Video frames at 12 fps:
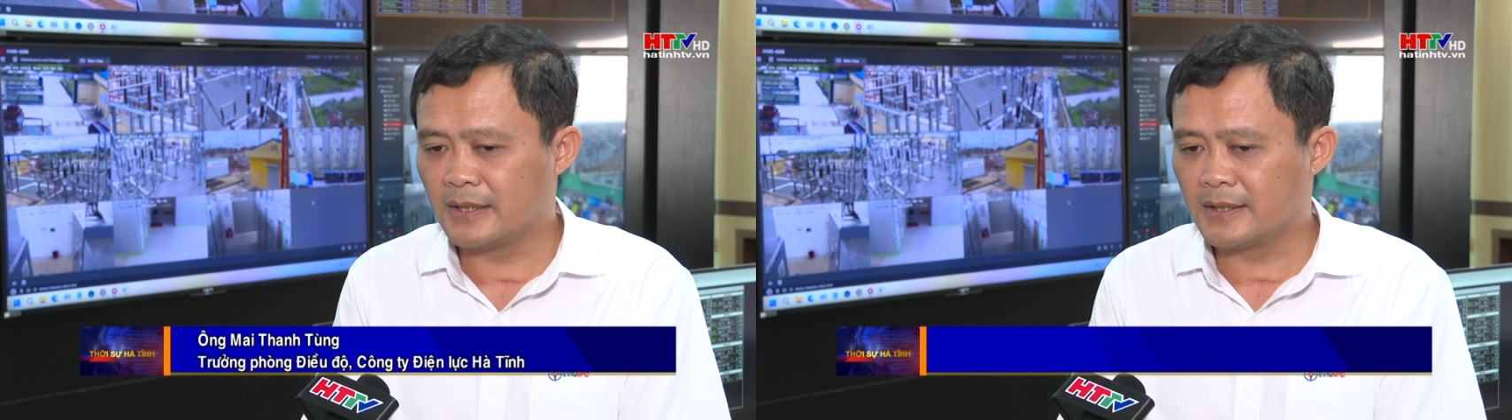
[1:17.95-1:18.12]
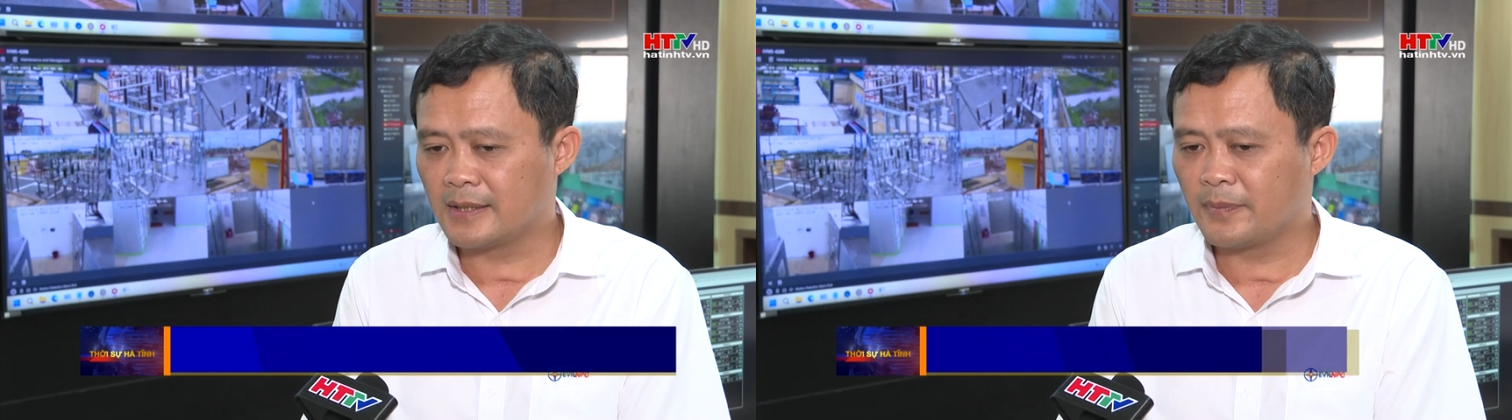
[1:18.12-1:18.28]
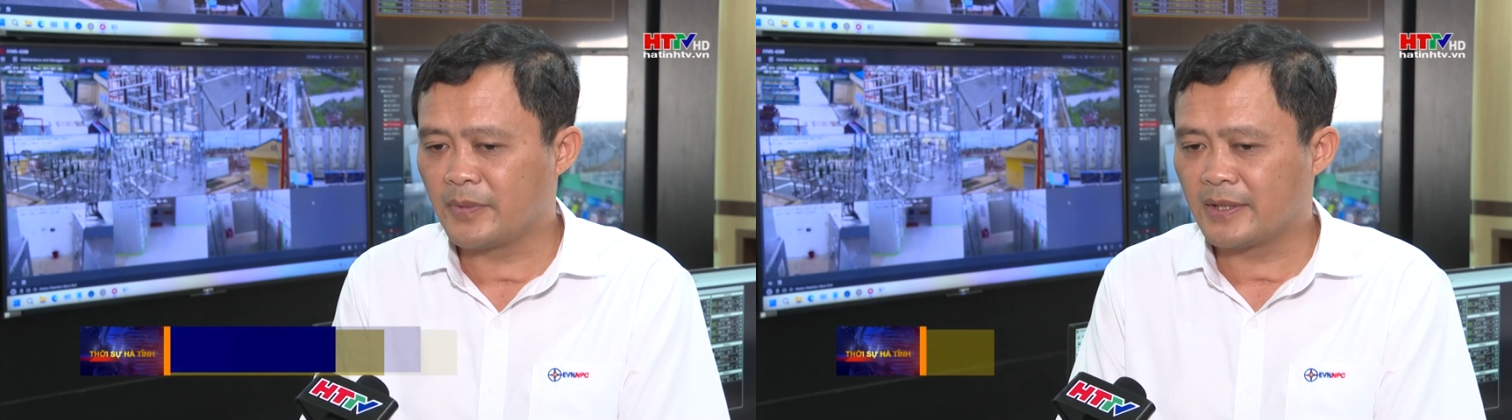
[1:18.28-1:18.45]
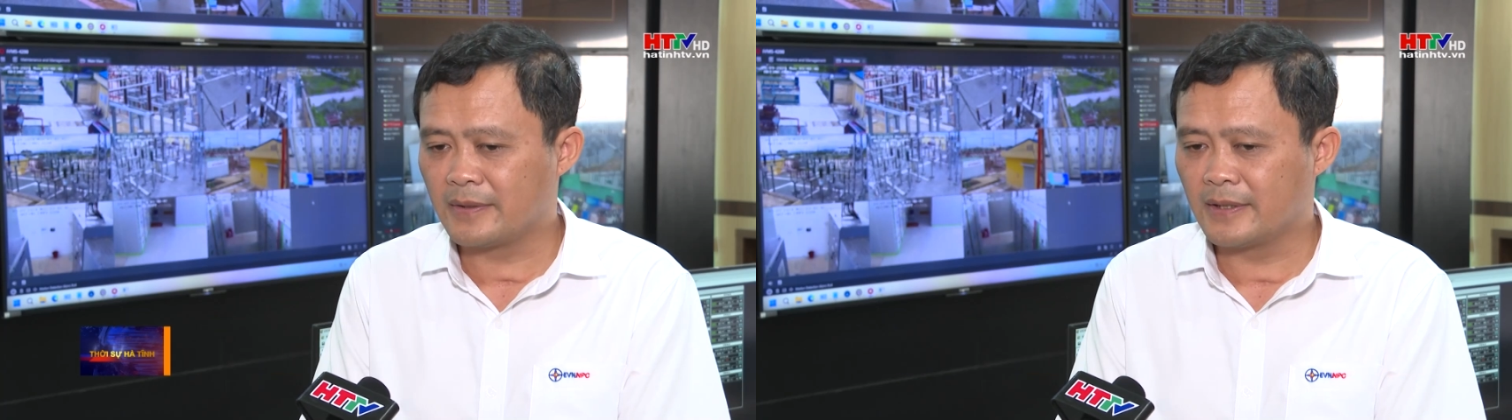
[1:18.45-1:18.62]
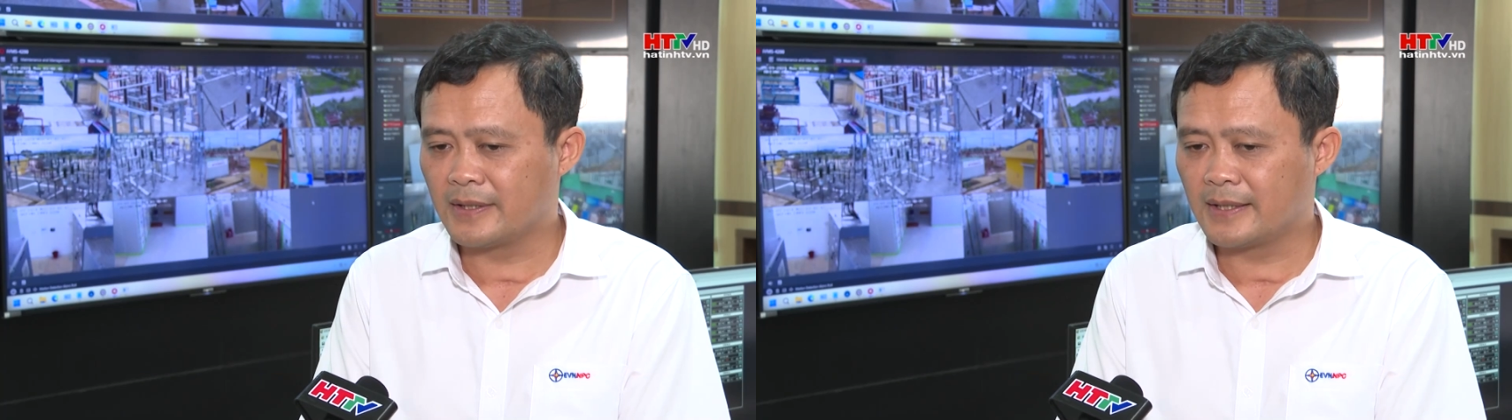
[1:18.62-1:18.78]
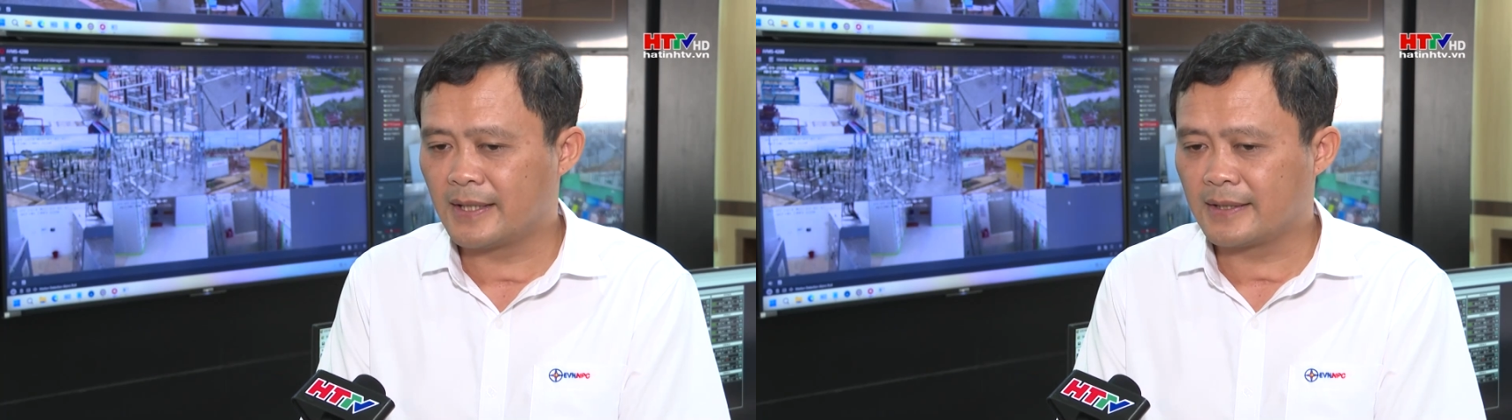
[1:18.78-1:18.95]
thể là cập nhật
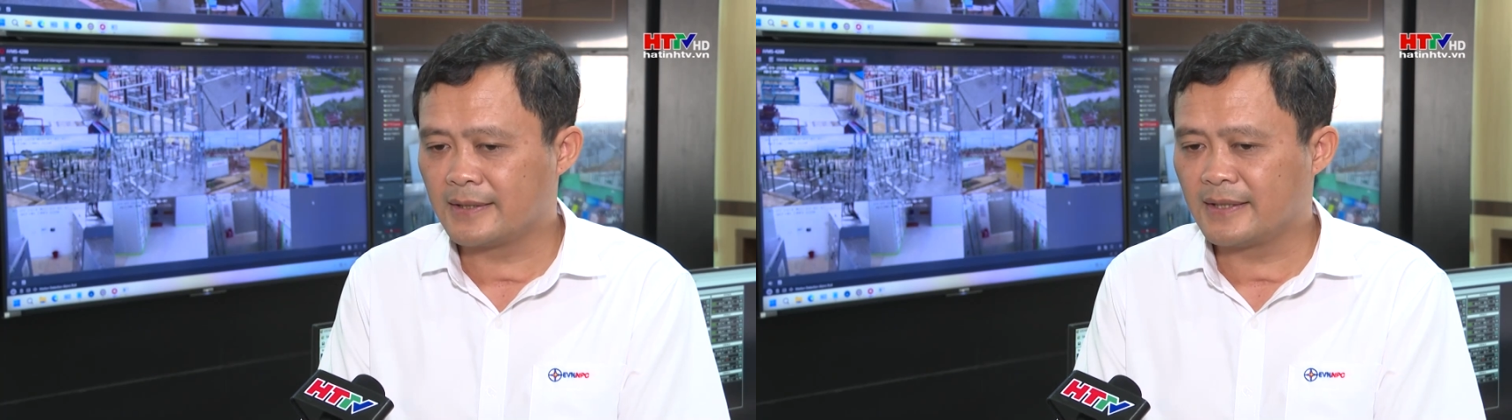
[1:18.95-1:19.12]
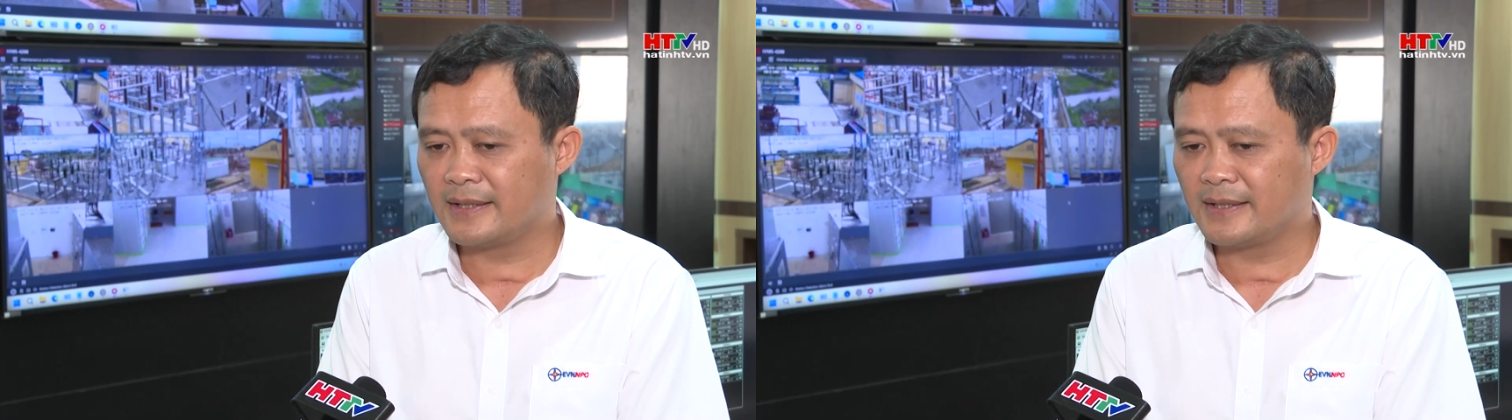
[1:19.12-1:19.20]
được cả cái